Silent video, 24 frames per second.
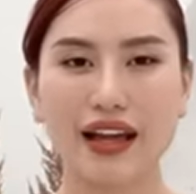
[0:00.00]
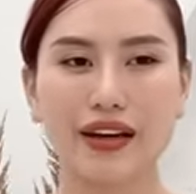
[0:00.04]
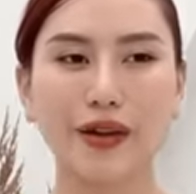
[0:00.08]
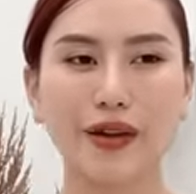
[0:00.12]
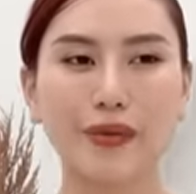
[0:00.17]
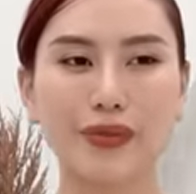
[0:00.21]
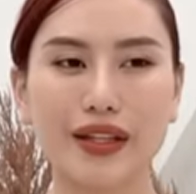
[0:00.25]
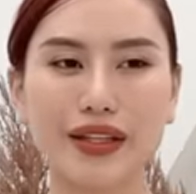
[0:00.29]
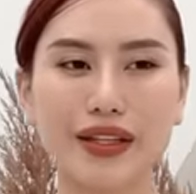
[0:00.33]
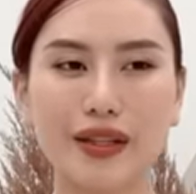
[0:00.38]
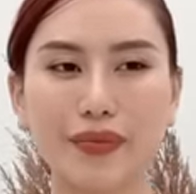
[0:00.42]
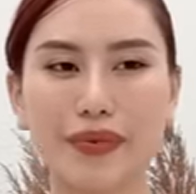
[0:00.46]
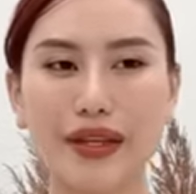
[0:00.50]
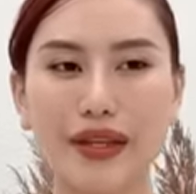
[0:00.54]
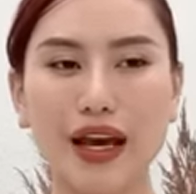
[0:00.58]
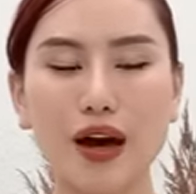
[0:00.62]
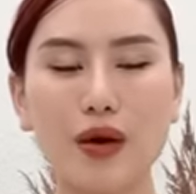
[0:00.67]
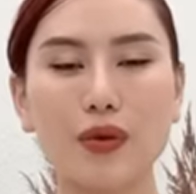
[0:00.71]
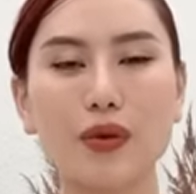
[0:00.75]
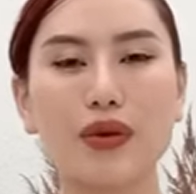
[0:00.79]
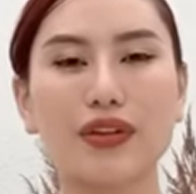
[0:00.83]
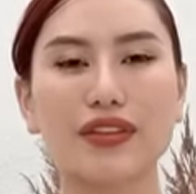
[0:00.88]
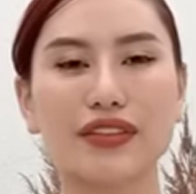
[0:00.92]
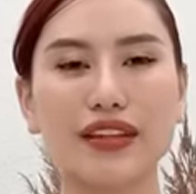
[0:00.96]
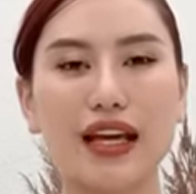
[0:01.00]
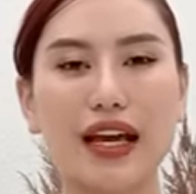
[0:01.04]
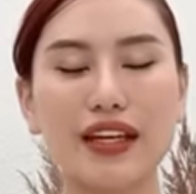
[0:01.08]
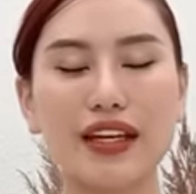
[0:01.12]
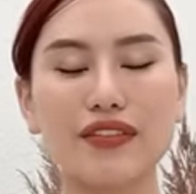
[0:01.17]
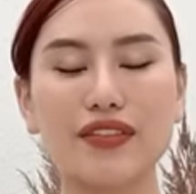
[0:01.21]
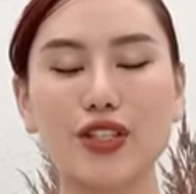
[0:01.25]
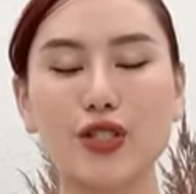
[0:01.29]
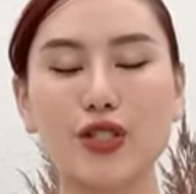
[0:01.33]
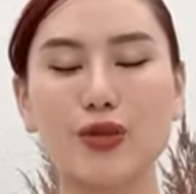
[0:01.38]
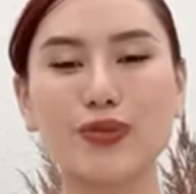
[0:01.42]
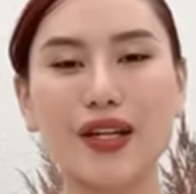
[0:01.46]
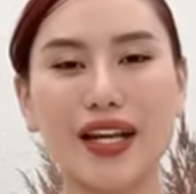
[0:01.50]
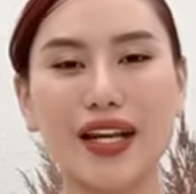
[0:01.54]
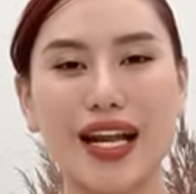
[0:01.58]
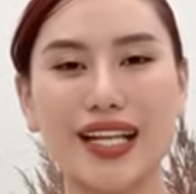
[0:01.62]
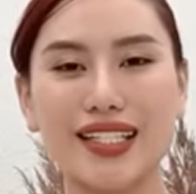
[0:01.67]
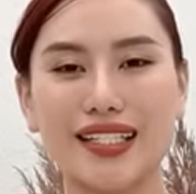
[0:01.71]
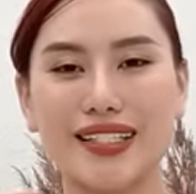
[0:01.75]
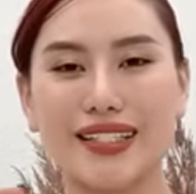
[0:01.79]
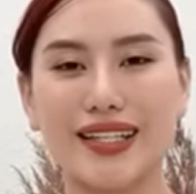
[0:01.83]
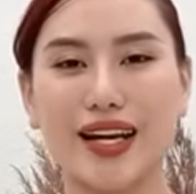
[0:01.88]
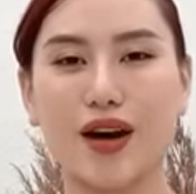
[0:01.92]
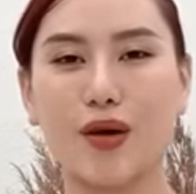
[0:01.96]
Động tác tiếp theo, thay vì chúng ta
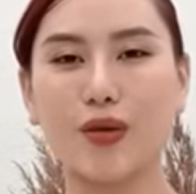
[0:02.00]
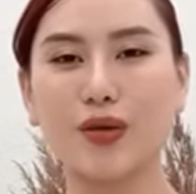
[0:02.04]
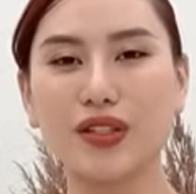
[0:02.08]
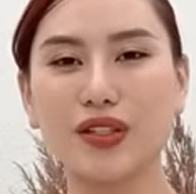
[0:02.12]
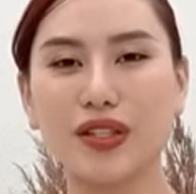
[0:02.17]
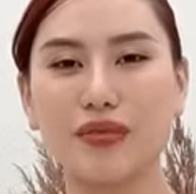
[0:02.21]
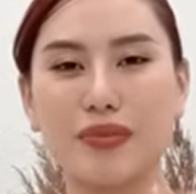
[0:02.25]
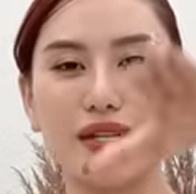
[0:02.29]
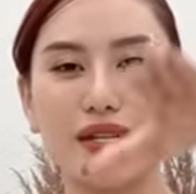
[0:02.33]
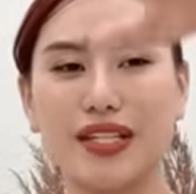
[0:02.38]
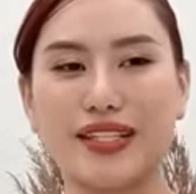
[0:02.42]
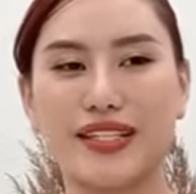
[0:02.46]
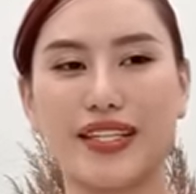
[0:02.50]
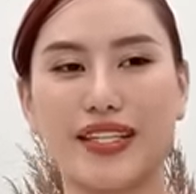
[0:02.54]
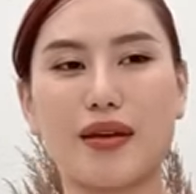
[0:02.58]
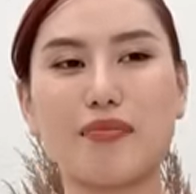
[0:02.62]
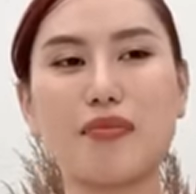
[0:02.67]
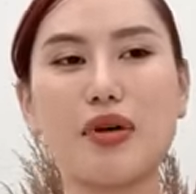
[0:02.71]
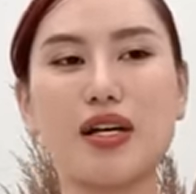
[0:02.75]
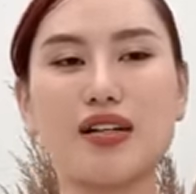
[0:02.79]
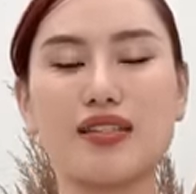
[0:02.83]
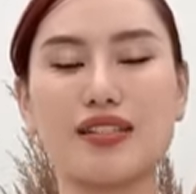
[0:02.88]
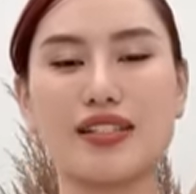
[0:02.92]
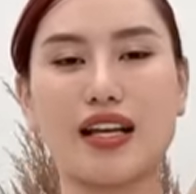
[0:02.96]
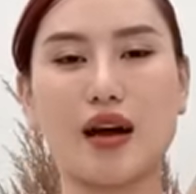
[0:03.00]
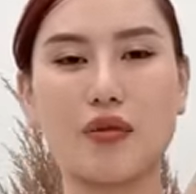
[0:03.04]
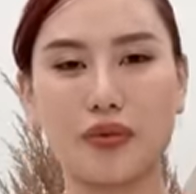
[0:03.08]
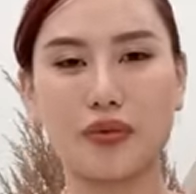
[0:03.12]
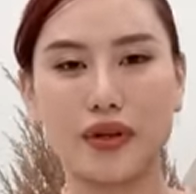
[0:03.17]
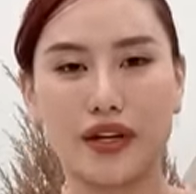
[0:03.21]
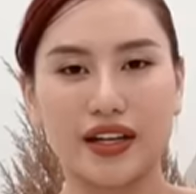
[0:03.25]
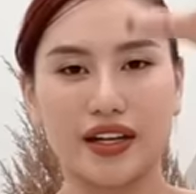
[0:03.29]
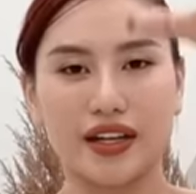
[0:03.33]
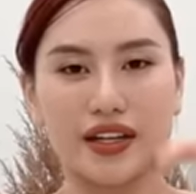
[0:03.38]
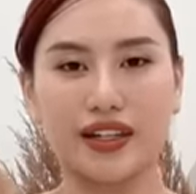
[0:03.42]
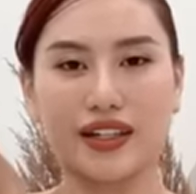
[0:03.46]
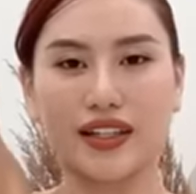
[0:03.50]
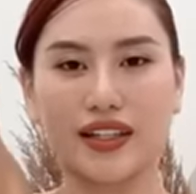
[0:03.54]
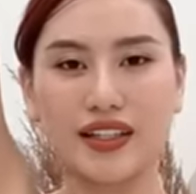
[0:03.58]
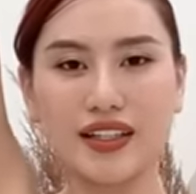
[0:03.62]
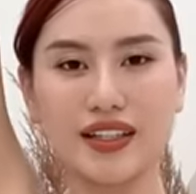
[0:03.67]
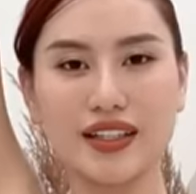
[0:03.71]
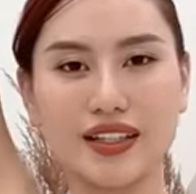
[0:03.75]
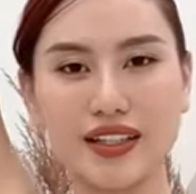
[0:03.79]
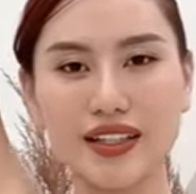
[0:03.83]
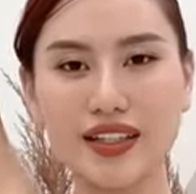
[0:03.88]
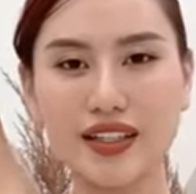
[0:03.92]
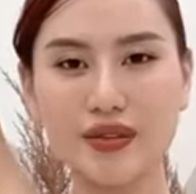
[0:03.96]
đang chéo thì mình sẽ mở dọc.
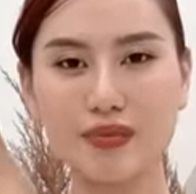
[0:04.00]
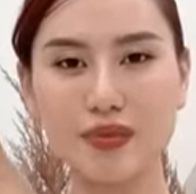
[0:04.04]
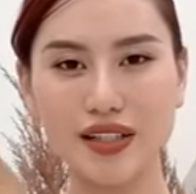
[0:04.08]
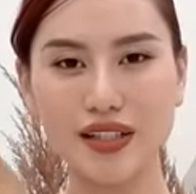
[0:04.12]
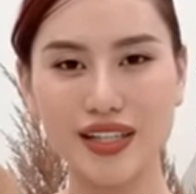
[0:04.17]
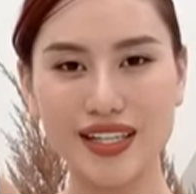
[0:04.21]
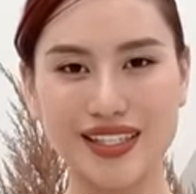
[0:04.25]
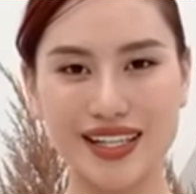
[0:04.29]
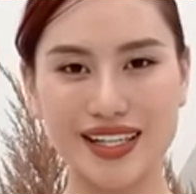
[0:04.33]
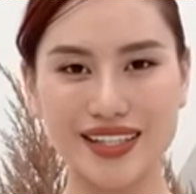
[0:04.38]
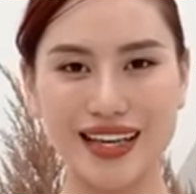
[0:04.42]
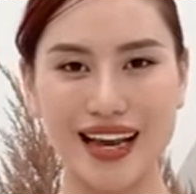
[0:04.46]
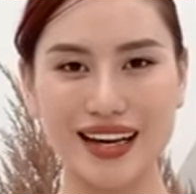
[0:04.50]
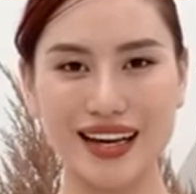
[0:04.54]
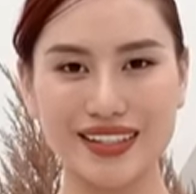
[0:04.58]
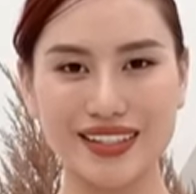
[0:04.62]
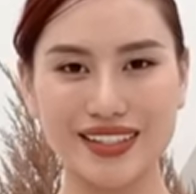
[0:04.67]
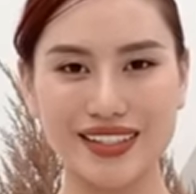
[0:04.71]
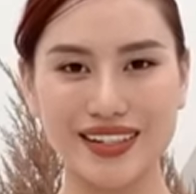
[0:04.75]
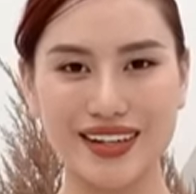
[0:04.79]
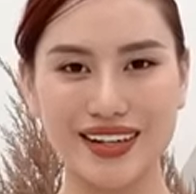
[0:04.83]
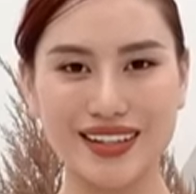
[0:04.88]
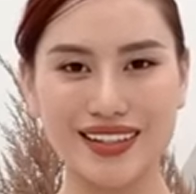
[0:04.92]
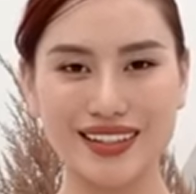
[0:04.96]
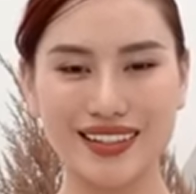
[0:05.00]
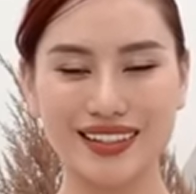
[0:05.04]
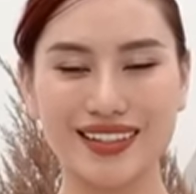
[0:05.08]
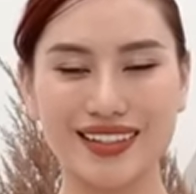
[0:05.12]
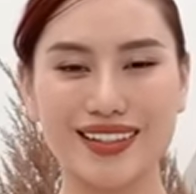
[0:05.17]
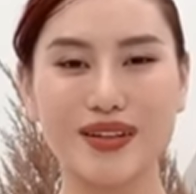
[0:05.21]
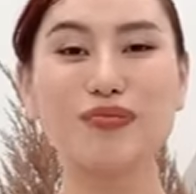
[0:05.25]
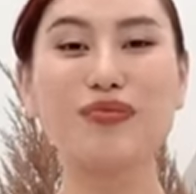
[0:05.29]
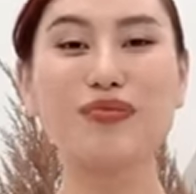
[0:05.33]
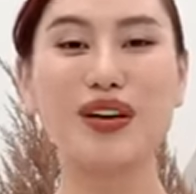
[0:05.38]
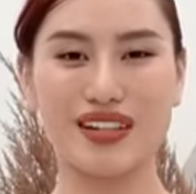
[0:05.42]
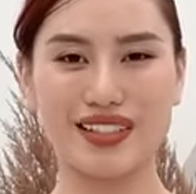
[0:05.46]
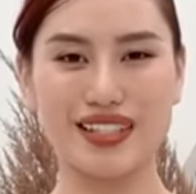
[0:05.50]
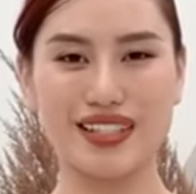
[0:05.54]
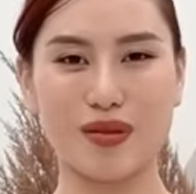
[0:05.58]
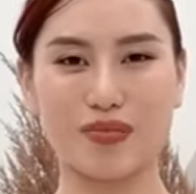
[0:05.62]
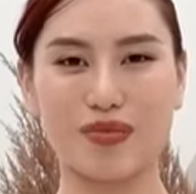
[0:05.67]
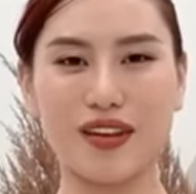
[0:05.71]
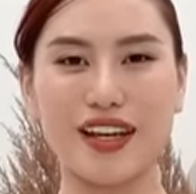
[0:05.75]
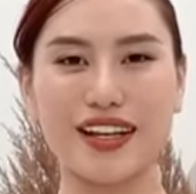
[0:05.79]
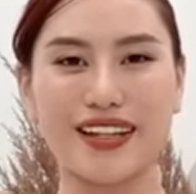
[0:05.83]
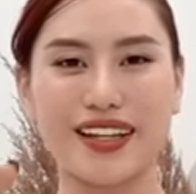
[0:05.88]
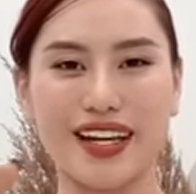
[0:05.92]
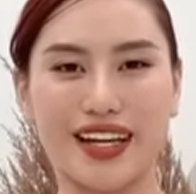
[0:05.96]
Mọi người sẵn sàng chưa? Mở
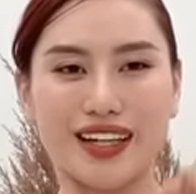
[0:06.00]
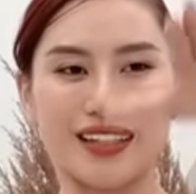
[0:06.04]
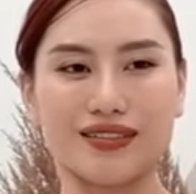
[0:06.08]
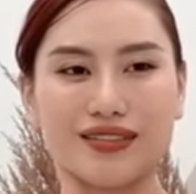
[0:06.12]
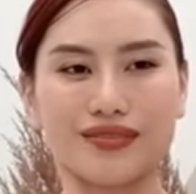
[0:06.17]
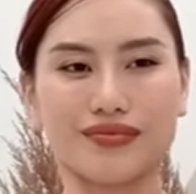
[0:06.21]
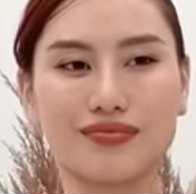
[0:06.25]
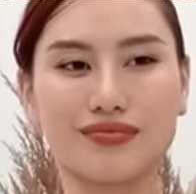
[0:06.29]
dọc lên nhé.